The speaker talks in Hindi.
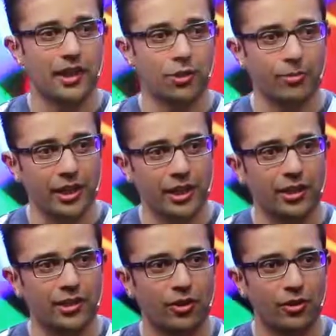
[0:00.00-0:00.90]
गाड़ी को मेंटेन
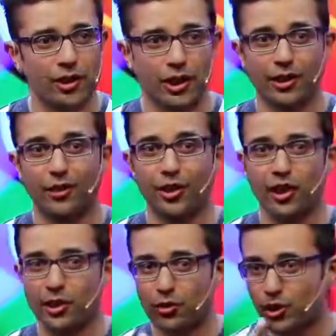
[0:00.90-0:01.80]
करना हो गया देखना हो
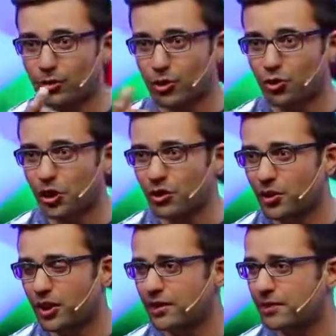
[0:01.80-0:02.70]
गया कहीं कोई गड़बड़ तो नहीं
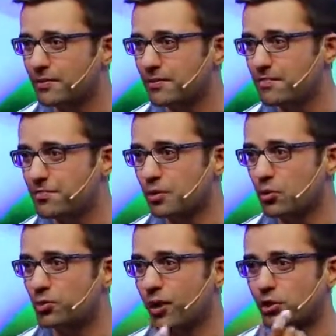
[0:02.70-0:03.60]
हो रही
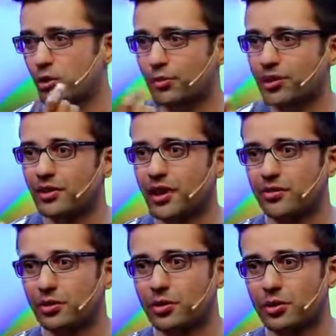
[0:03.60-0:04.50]
कोई पार्ट को रिप्लेस करने
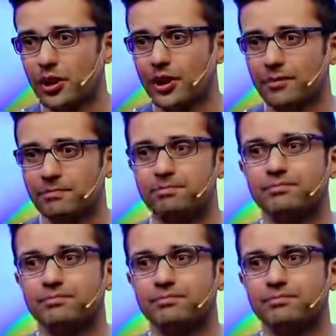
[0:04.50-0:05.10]
की ज़रूरत तो नहीं है